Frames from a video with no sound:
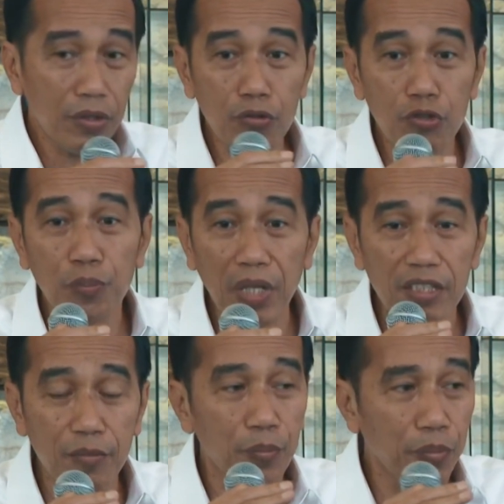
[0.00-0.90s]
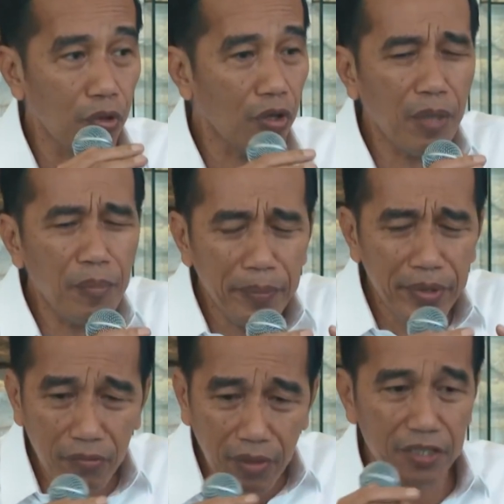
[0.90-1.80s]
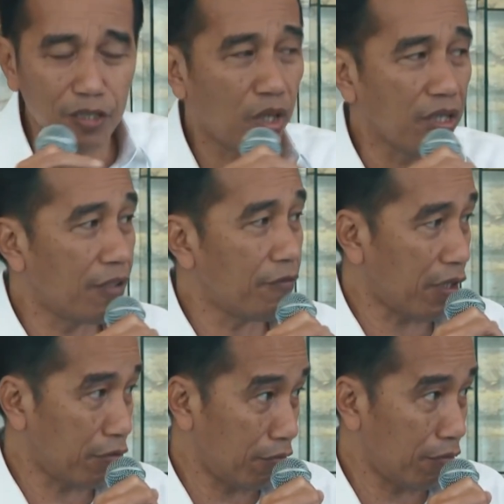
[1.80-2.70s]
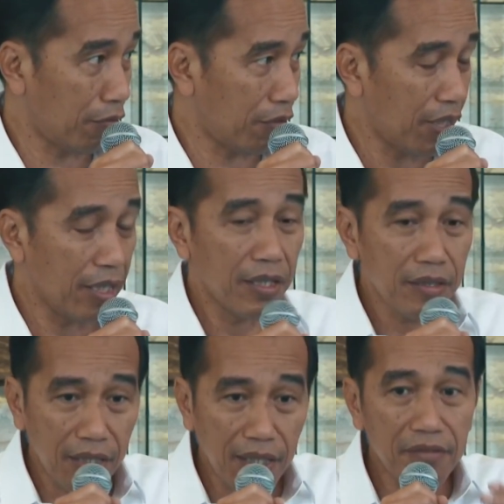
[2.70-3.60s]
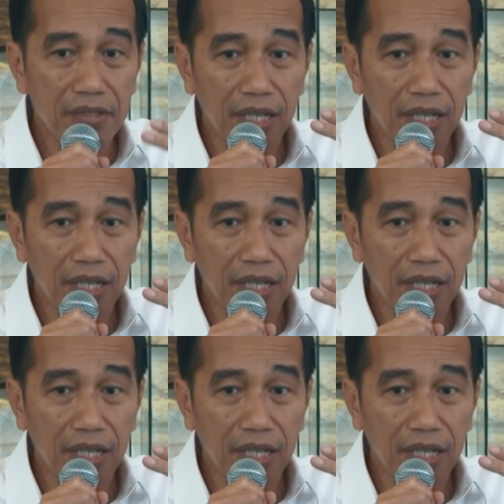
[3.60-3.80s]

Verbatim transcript: 17.000 pulau yang memerlukan semuanya infrastruktur, sehingga